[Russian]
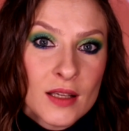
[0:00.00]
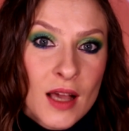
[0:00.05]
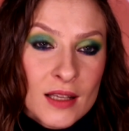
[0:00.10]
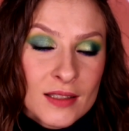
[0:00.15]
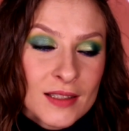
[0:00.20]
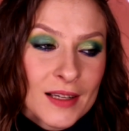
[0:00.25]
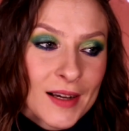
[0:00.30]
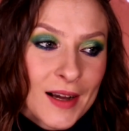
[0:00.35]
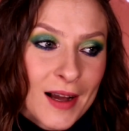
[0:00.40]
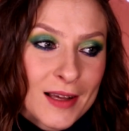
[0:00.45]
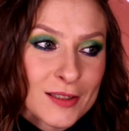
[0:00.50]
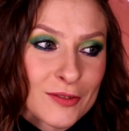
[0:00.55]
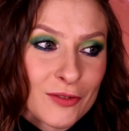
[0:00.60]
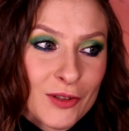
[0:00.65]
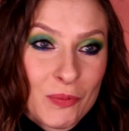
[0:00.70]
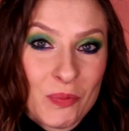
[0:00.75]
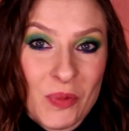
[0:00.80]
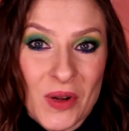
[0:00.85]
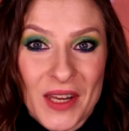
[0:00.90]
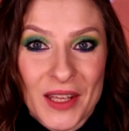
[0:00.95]
Я
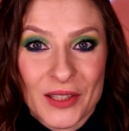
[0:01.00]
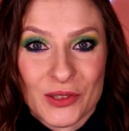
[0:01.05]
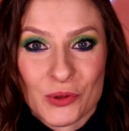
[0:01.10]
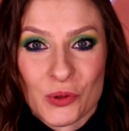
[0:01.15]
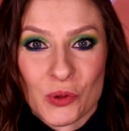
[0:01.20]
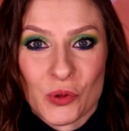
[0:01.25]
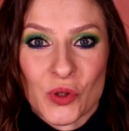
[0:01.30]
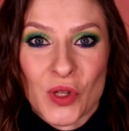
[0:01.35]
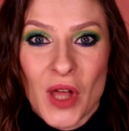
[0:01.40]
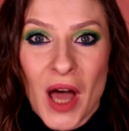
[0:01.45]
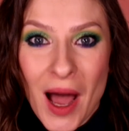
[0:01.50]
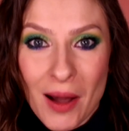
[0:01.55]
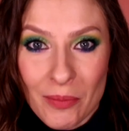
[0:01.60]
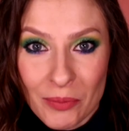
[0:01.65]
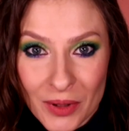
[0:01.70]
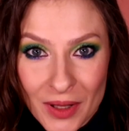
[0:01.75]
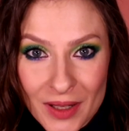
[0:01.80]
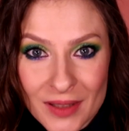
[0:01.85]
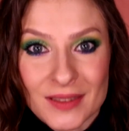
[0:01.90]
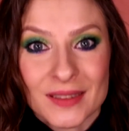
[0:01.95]
заказывала палетку
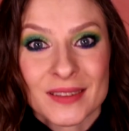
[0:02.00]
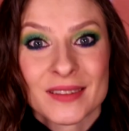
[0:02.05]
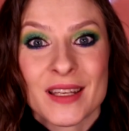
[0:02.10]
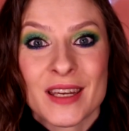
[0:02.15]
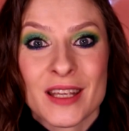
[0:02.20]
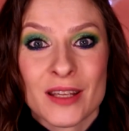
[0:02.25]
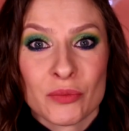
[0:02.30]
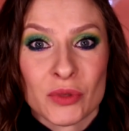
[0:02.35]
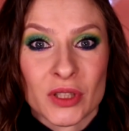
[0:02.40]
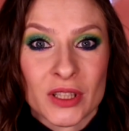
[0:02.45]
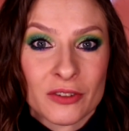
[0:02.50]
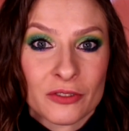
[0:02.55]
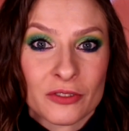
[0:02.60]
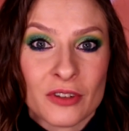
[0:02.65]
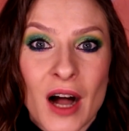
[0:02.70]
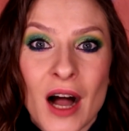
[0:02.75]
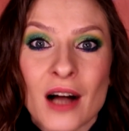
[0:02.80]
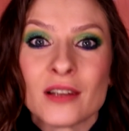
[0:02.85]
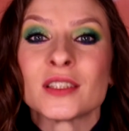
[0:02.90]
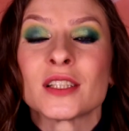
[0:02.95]
Nabla Dream
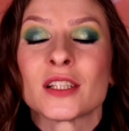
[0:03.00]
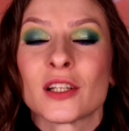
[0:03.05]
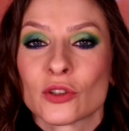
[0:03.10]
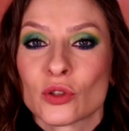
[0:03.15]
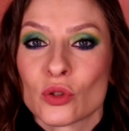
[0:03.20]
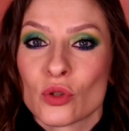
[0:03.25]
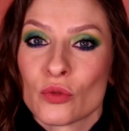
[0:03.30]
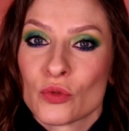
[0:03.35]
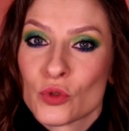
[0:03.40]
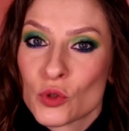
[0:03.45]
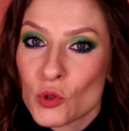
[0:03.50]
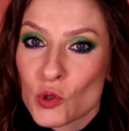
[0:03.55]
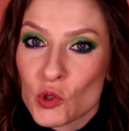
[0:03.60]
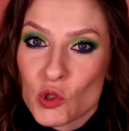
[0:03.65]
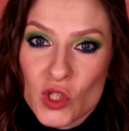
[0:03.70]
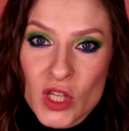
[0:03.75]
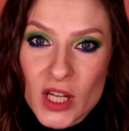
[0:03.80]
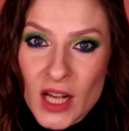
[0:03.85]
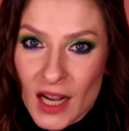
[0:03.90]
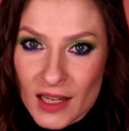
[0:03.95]
2, на которую все
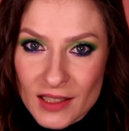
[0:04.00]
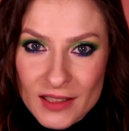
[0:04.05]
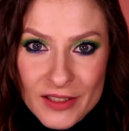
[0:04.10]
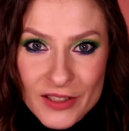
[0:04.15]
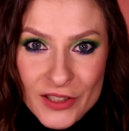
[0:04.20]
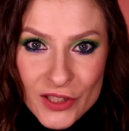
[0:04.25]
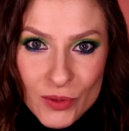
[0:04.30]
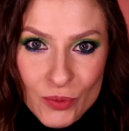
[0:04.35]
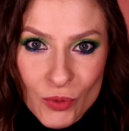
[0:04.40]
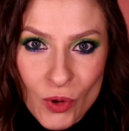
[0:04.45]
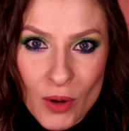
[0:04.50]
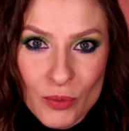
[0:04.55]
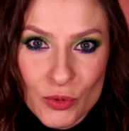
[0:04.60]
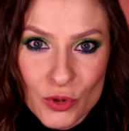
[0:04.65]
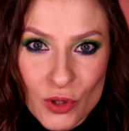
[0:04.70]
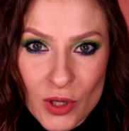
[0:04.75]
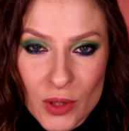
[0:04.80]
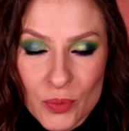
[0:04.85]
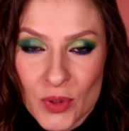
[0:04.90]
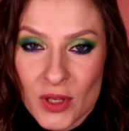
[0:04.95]
еще никак не сниму
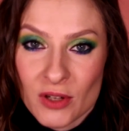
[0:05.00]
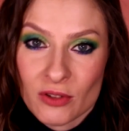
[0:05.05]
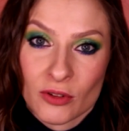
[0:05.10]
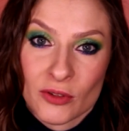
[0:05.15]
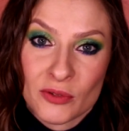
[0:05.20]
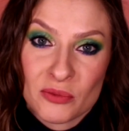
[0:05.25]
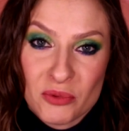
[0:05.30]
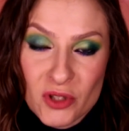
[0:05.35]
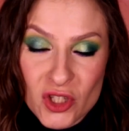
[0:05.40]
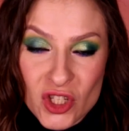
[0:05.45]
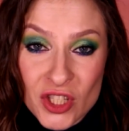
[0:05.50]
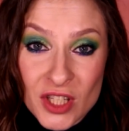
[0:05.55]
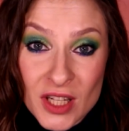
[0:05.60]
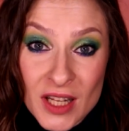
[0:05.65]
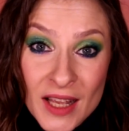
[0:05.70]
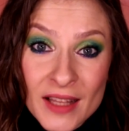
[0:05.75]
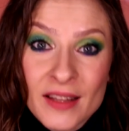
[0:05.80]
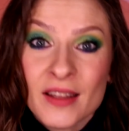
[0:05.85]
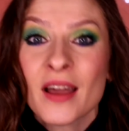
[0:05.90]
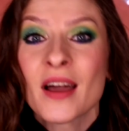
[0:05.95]
обзоры первого
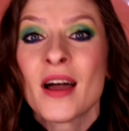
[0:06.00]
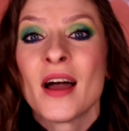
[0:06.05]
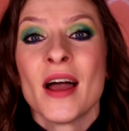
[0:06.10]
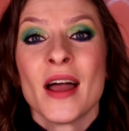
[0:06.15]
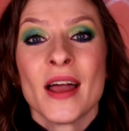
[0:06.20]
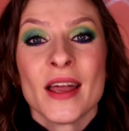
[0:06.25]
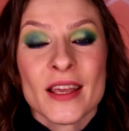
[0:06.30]
впечатления,